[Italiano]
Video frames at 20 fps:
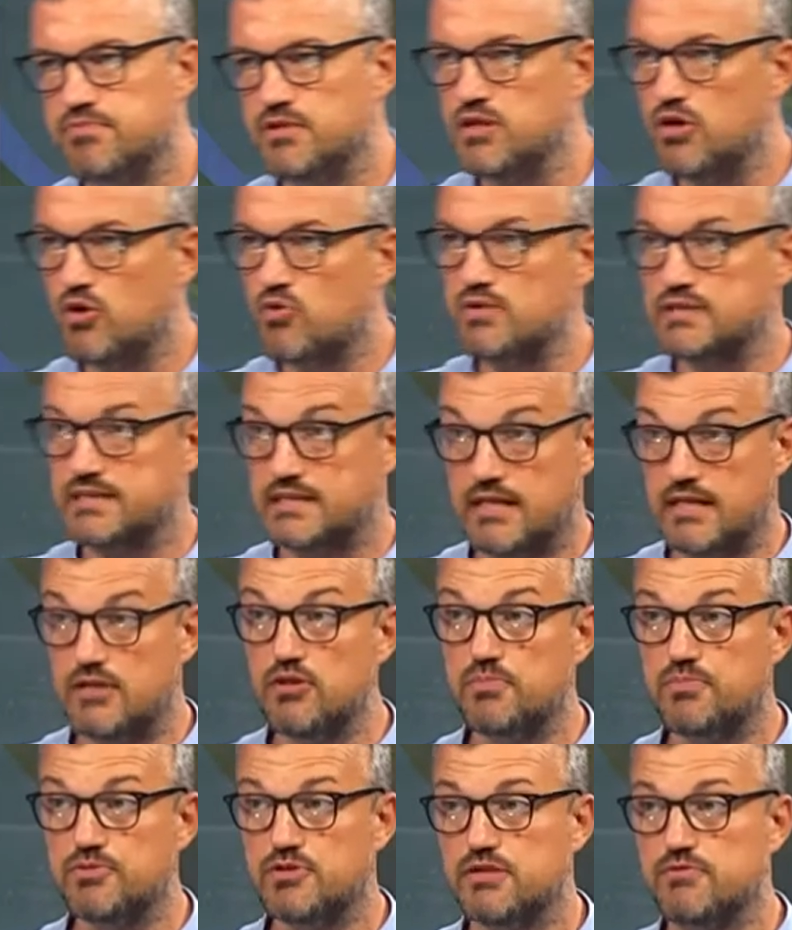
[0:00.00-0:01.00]
io
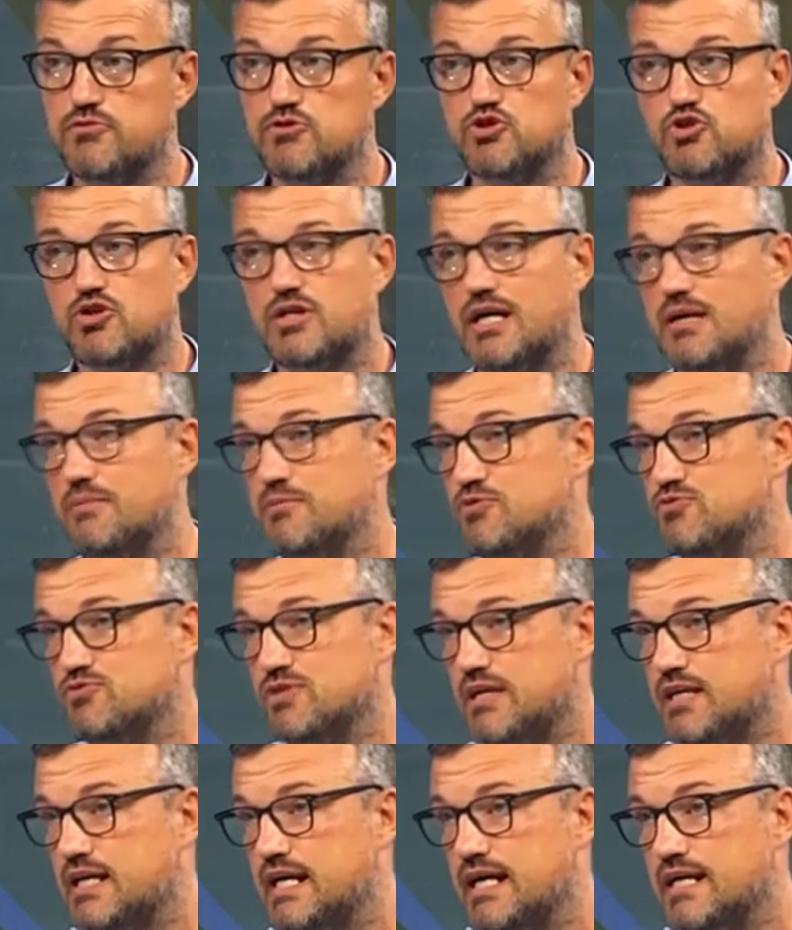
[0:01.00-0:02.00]
quest'anno potevo giocarmi
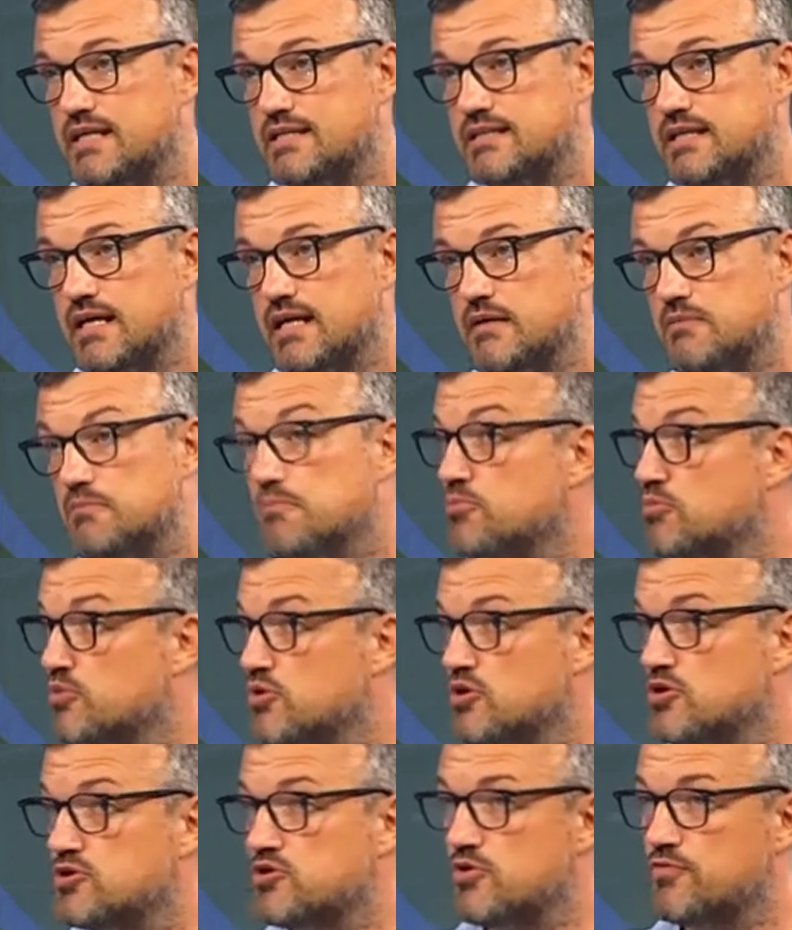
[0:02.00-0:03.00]
una carta
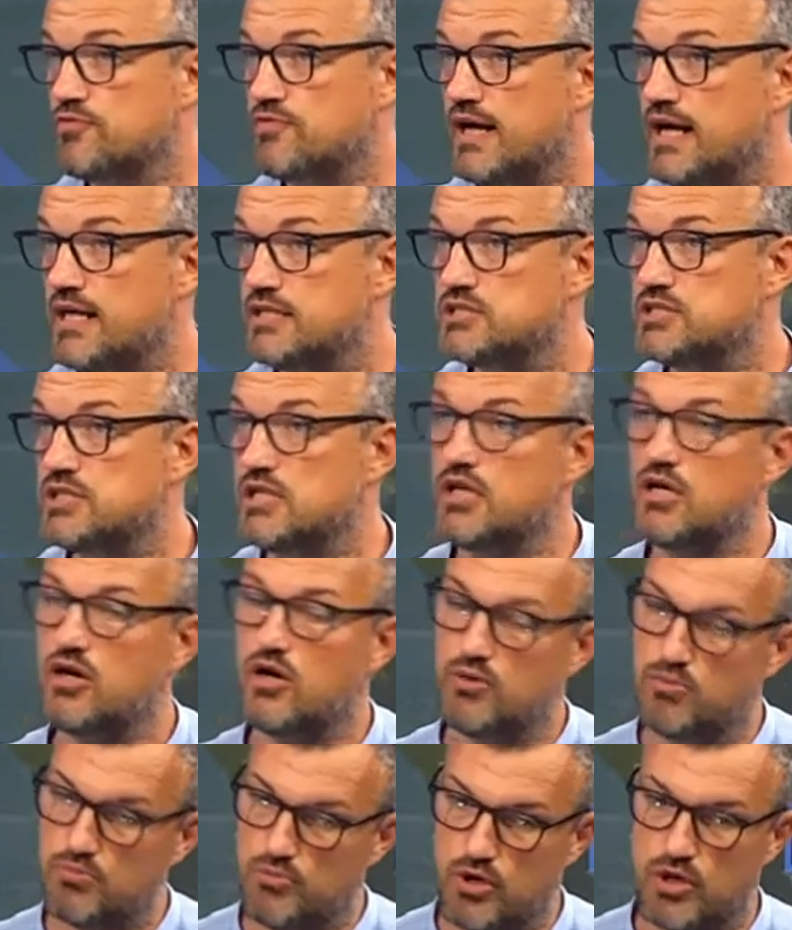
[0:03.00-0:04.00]
molto facile,
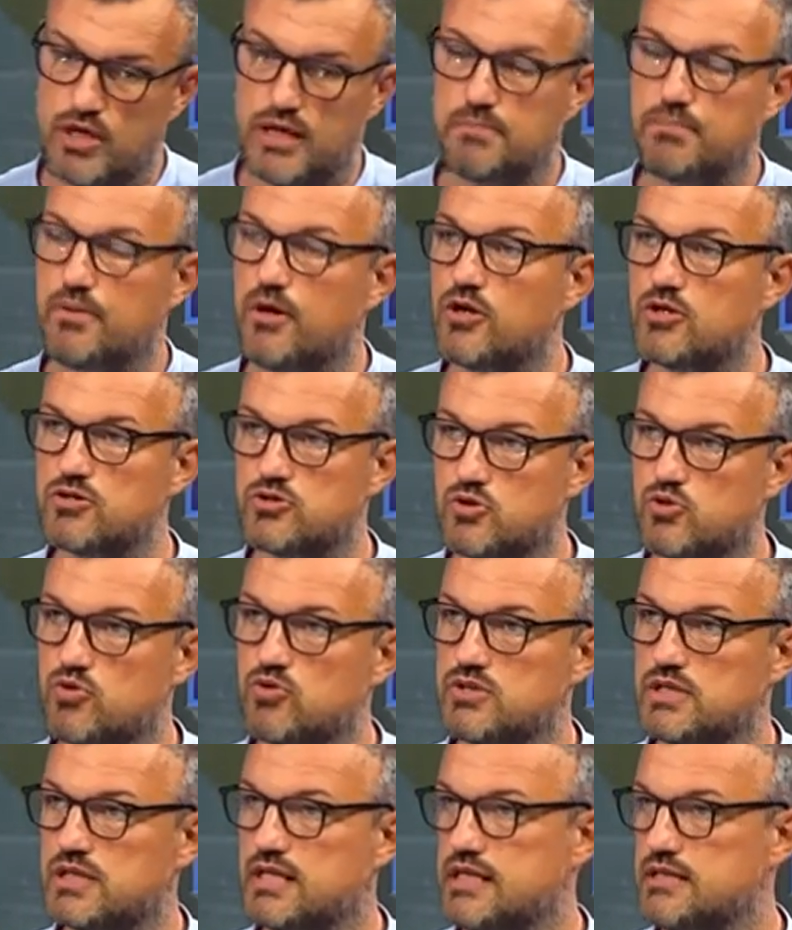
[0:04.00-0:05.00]
ho un buon rapporto
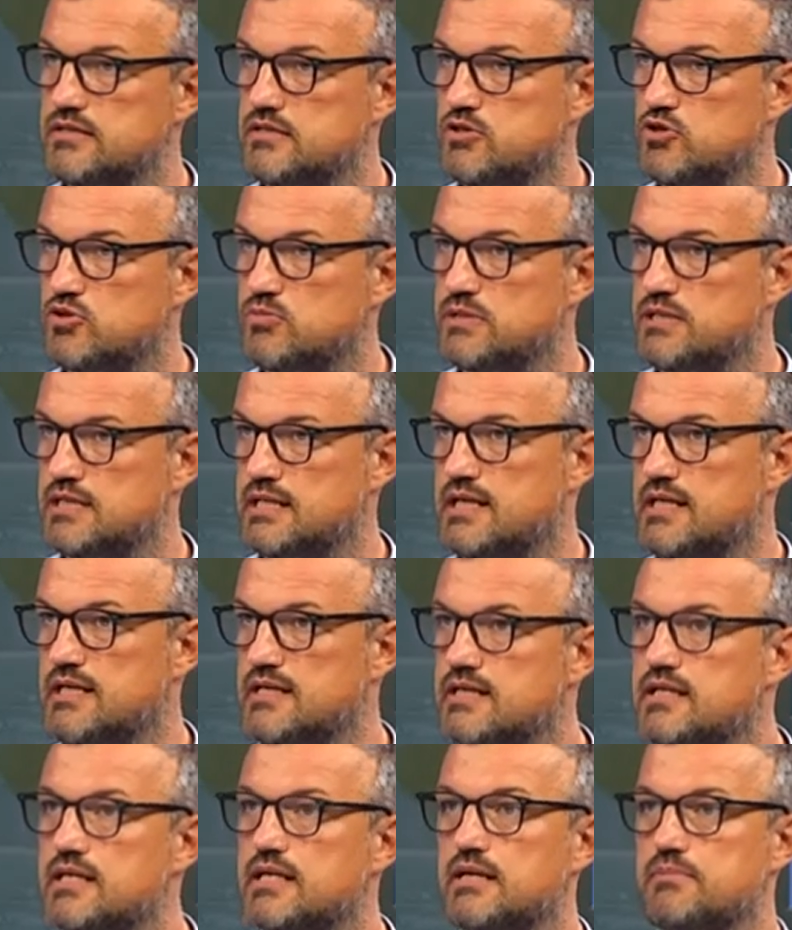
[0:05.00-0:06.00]
con i grandi nomi della
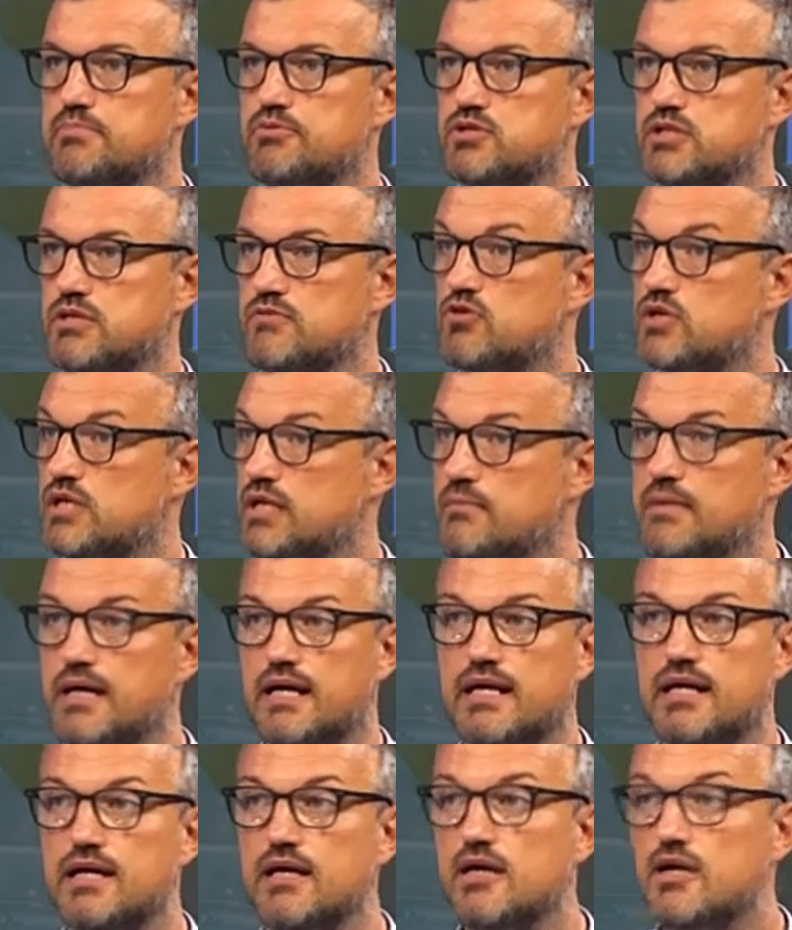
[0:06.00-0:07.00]
lirica, potevo
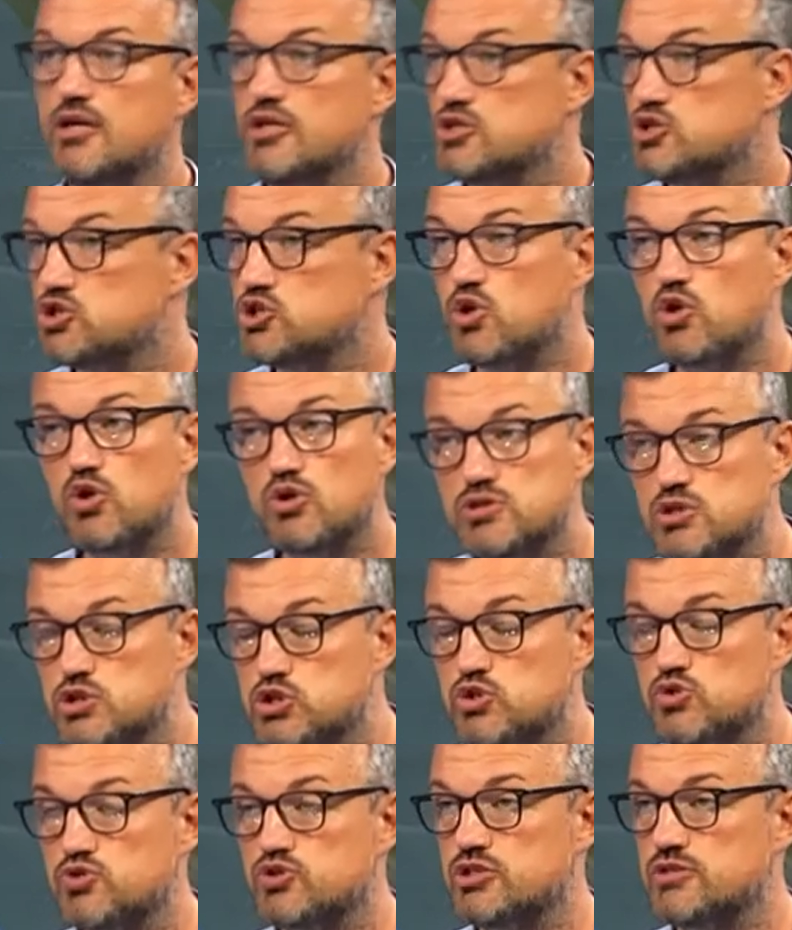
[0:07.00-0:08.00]
chiamare solo ed
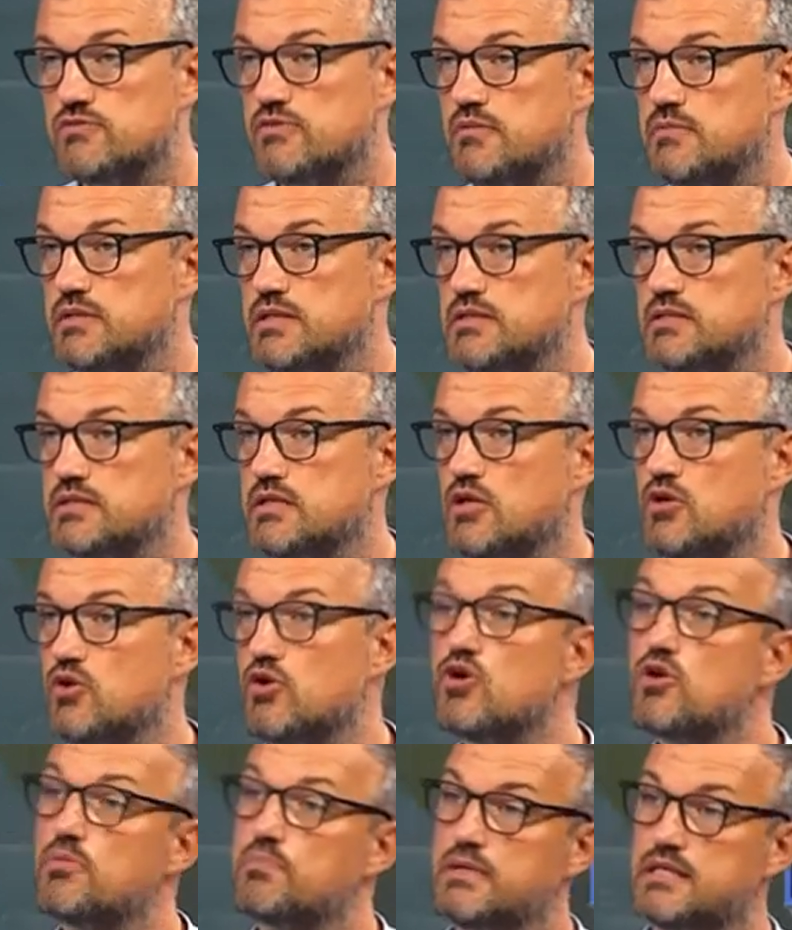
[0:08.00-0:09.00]
esclusivamente
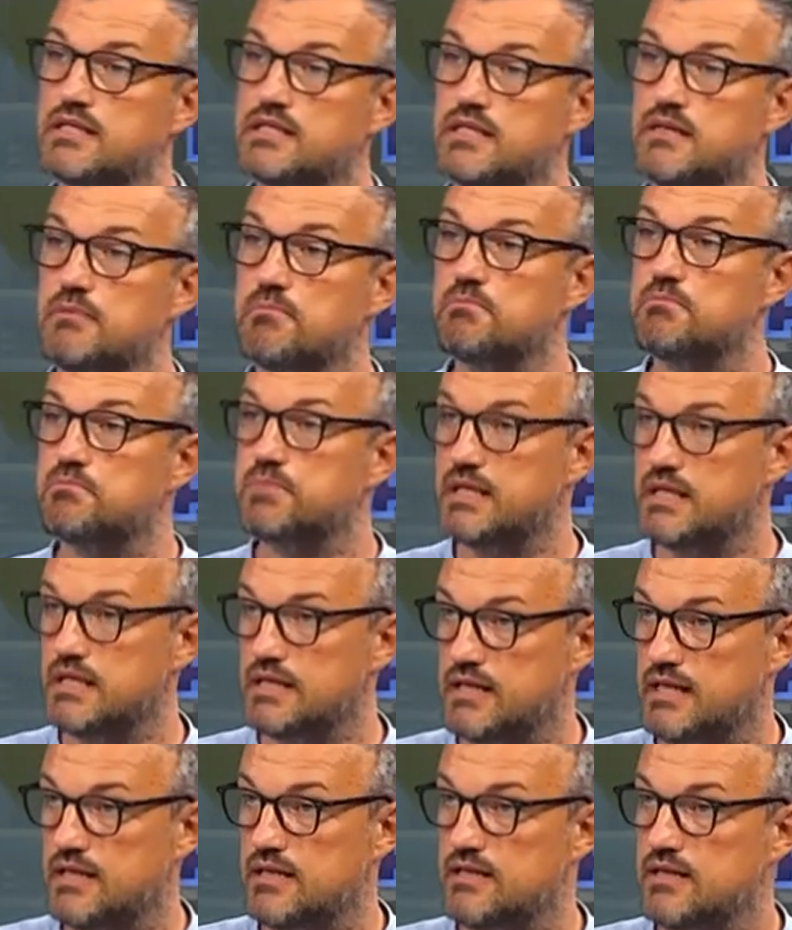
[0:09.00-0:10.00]
loro per
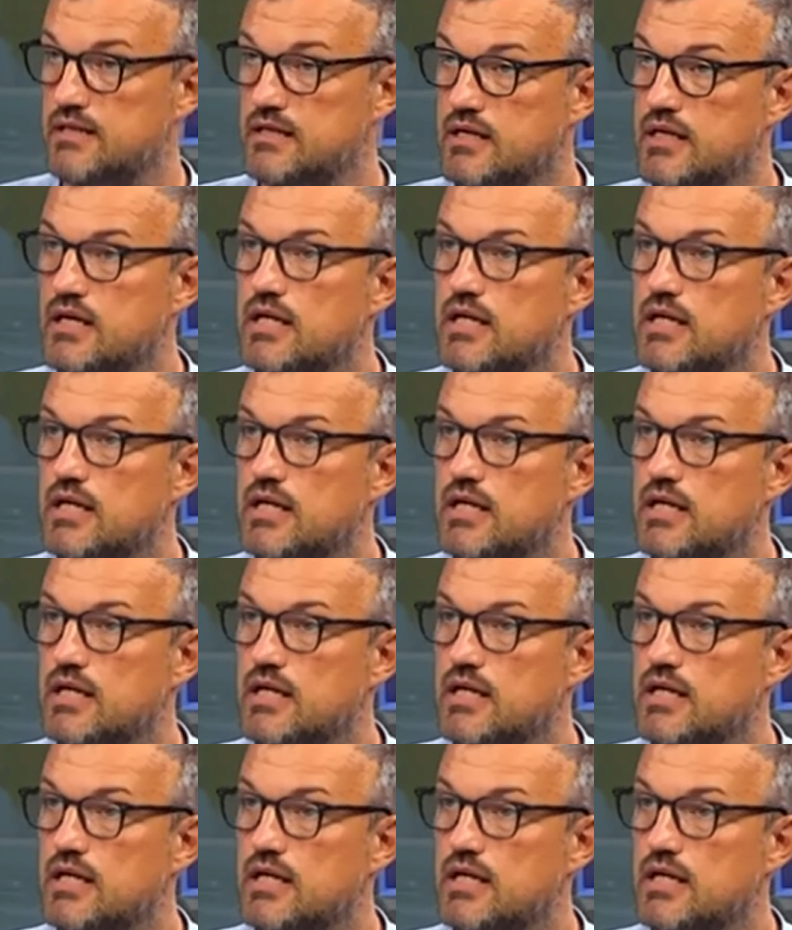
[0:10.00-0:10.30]
riempire